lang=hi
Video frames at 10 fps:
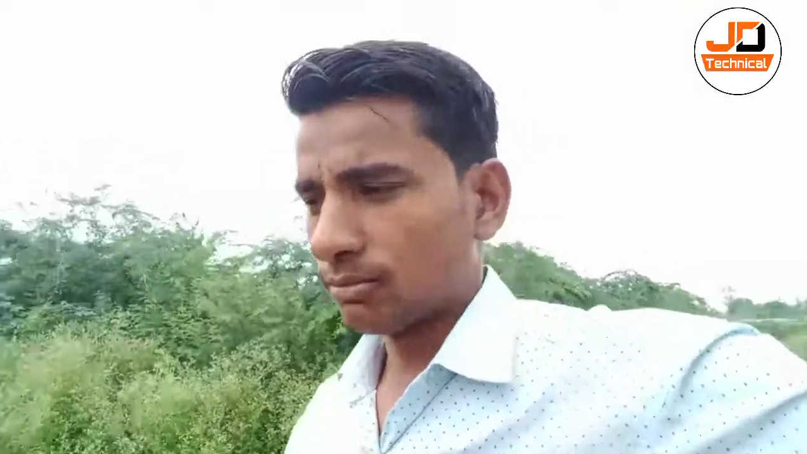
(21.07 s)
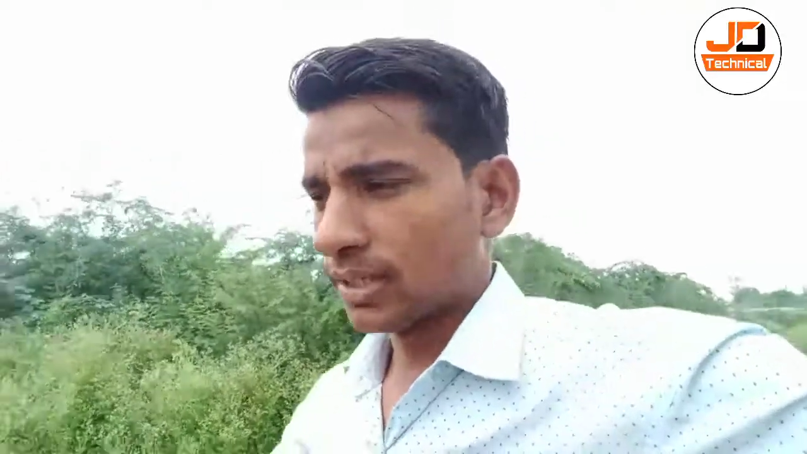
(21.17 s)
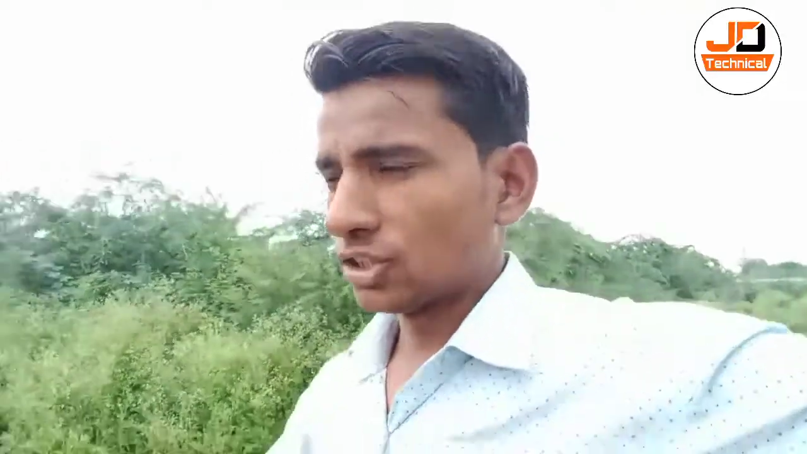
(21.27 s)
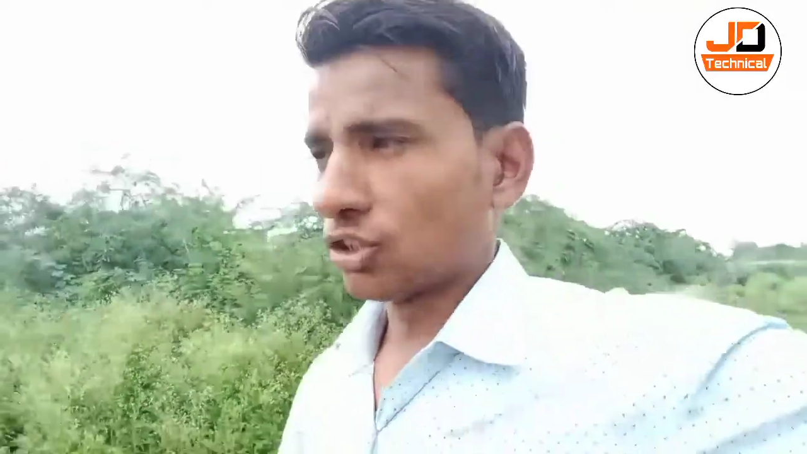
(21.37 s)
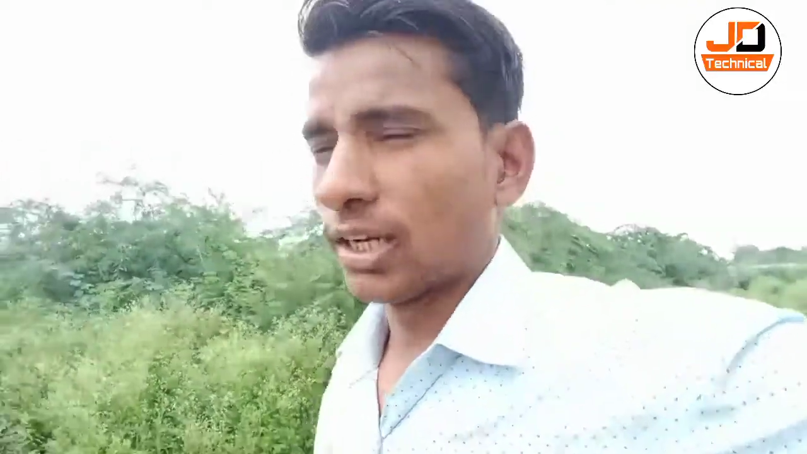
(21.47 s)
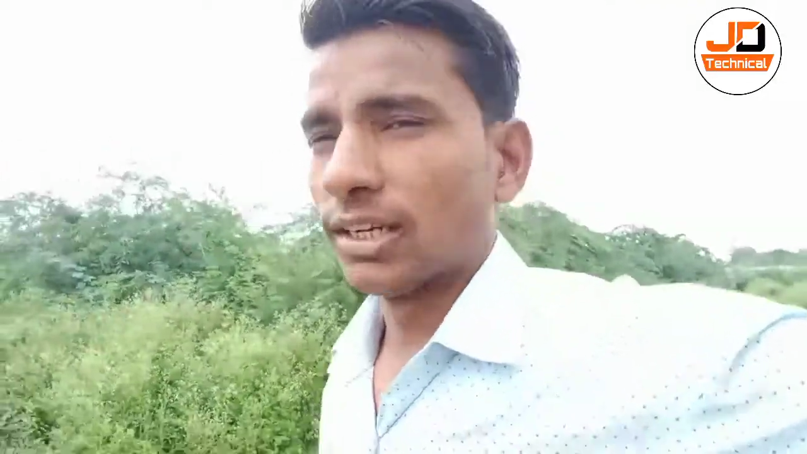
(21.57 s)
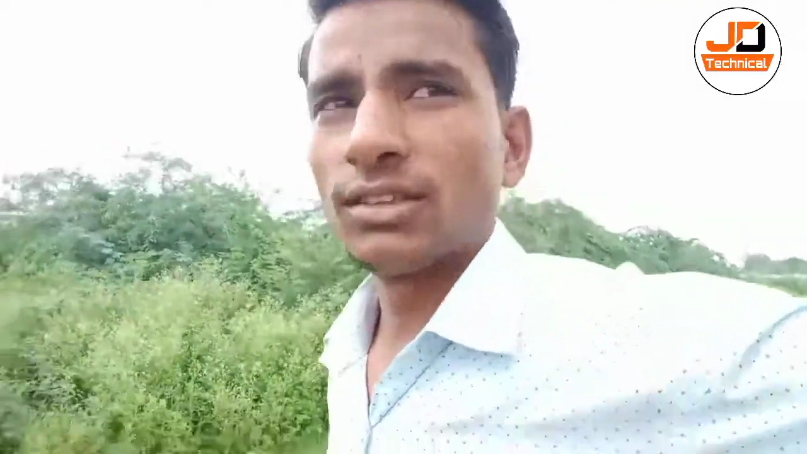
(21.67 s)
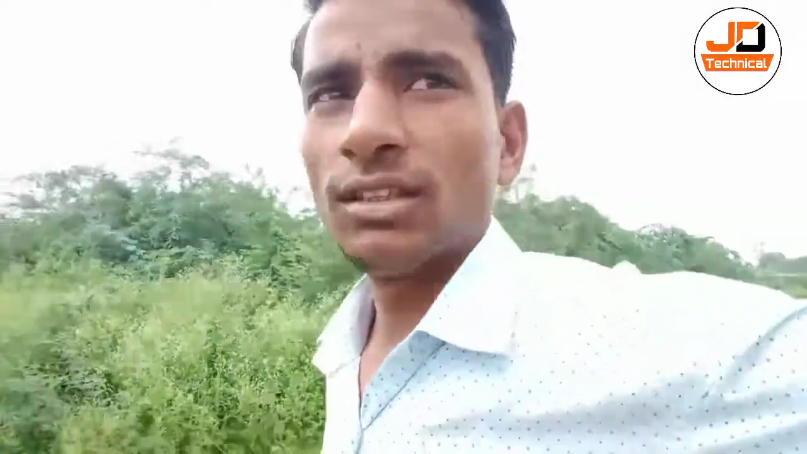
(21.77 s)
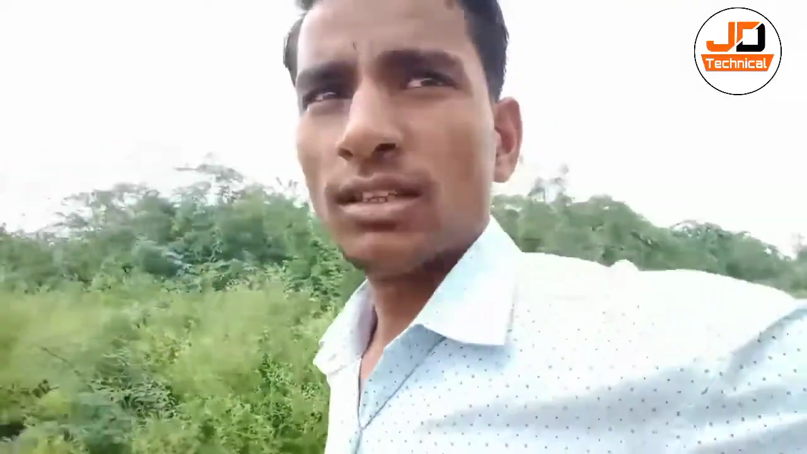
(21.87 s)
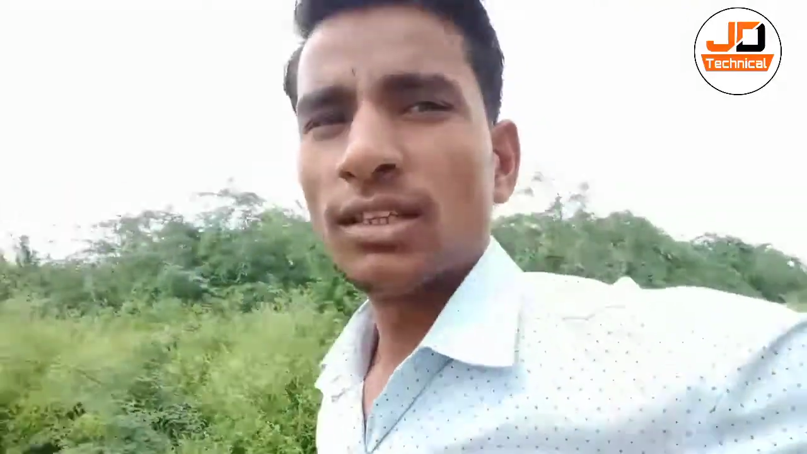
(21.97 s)
मेन चौराहे
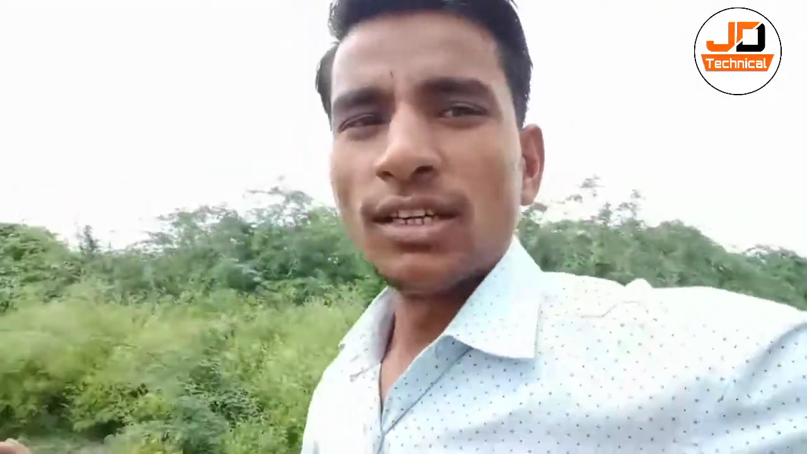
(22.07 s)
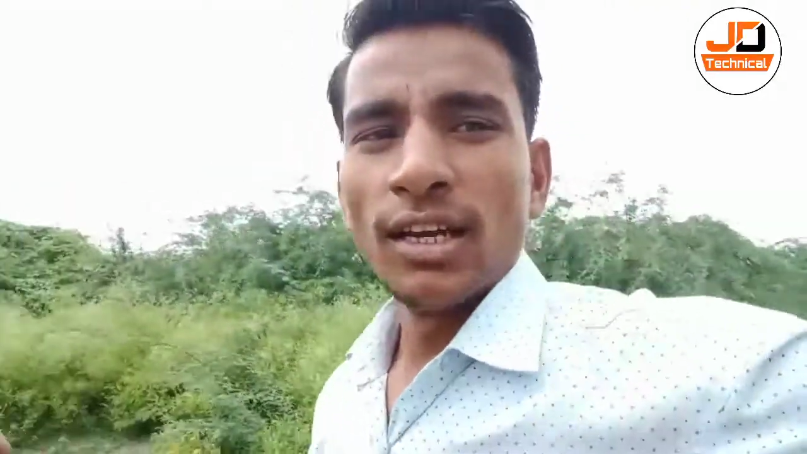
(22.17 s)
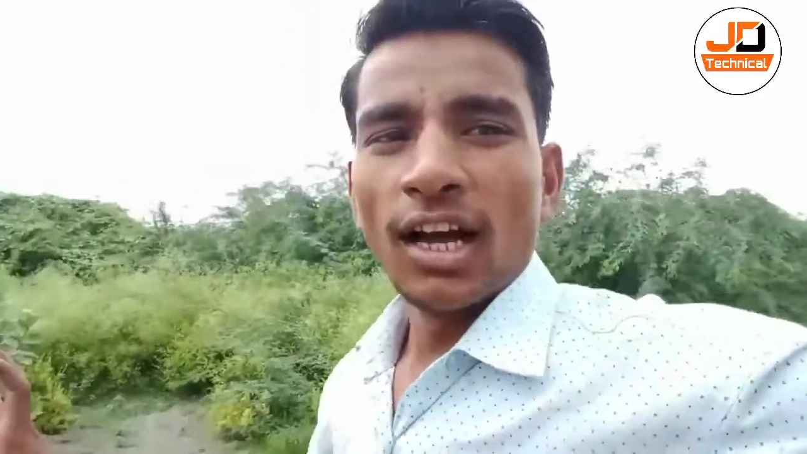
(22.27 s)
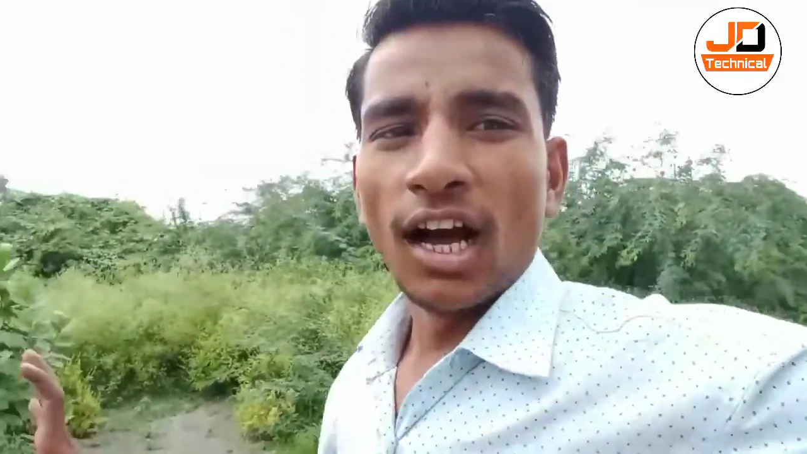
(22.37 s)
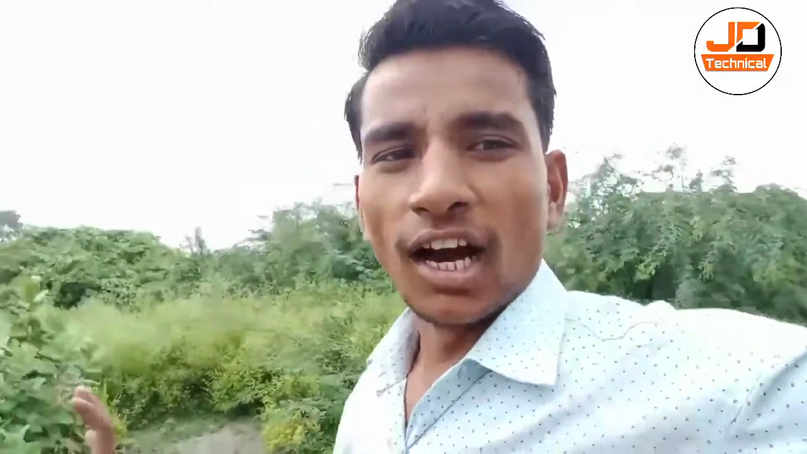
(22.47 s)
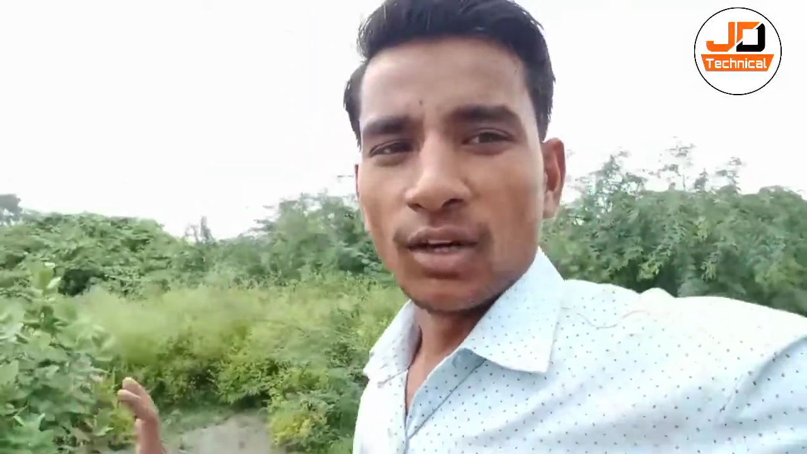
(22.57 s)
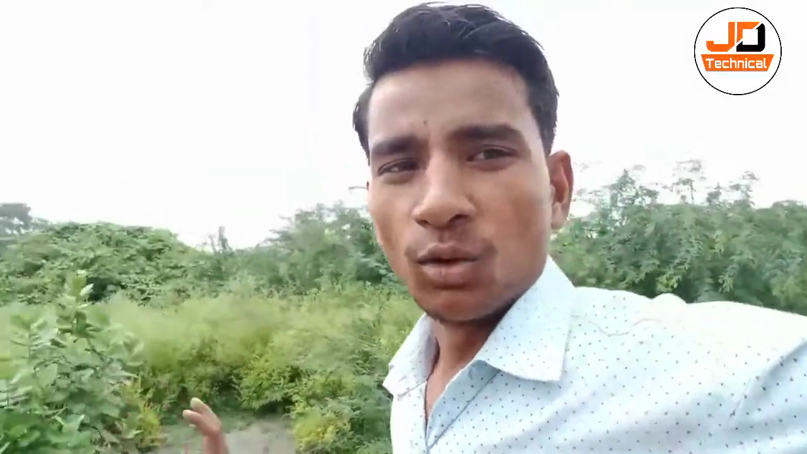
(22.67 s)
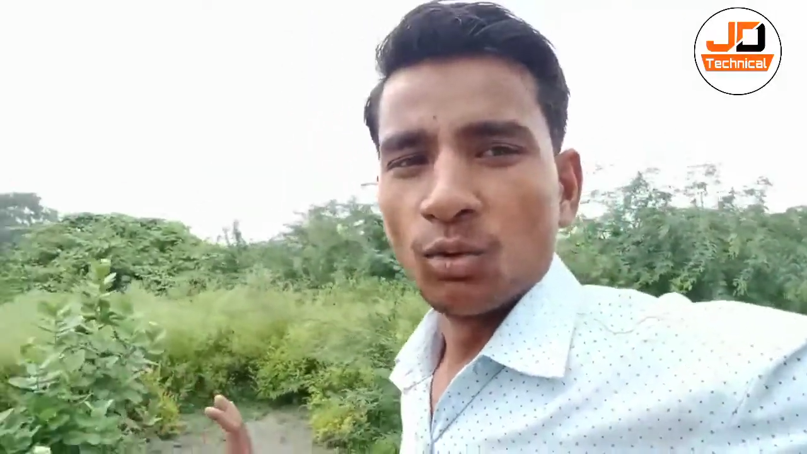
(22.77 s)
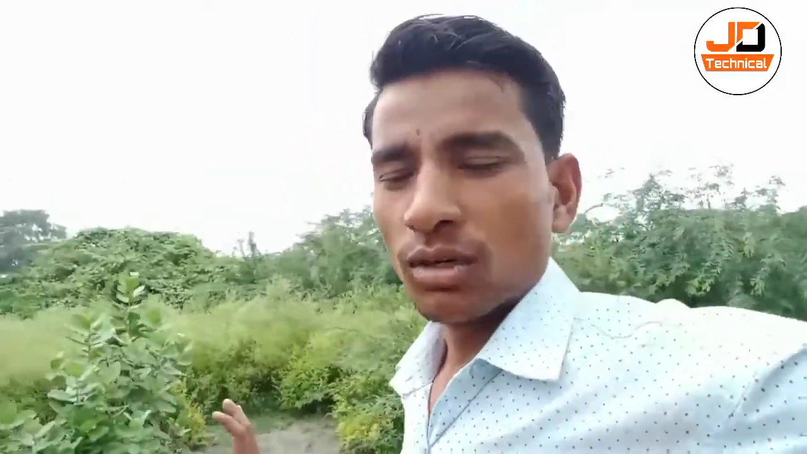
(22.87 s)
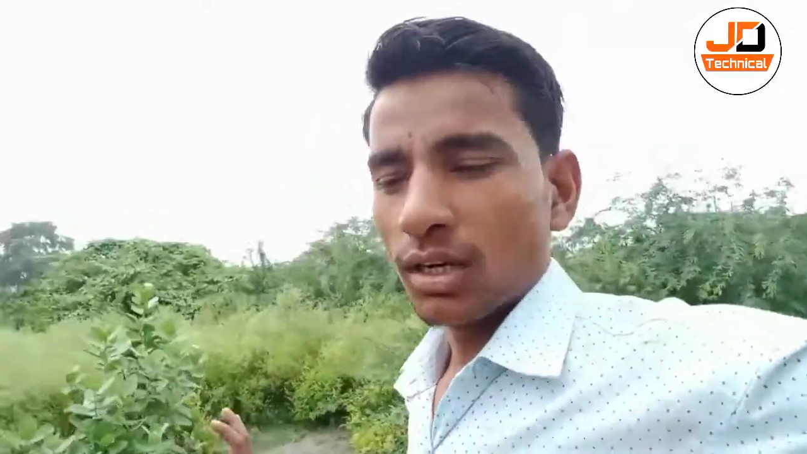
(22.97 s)
से ऑटो
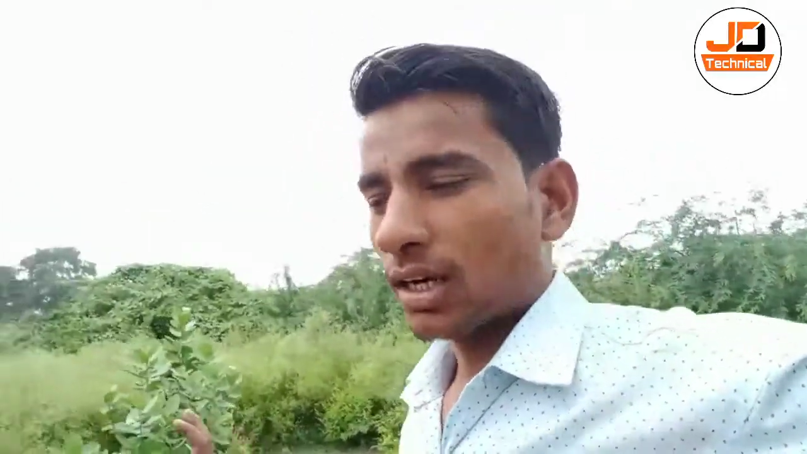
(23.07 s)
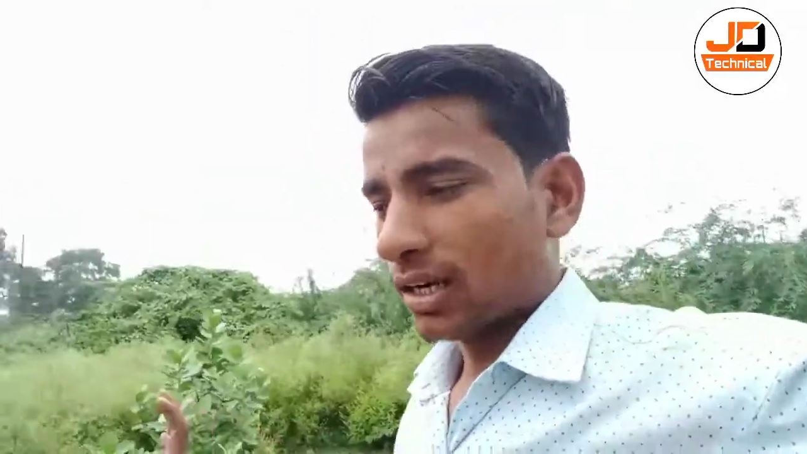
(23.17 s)
लूँगा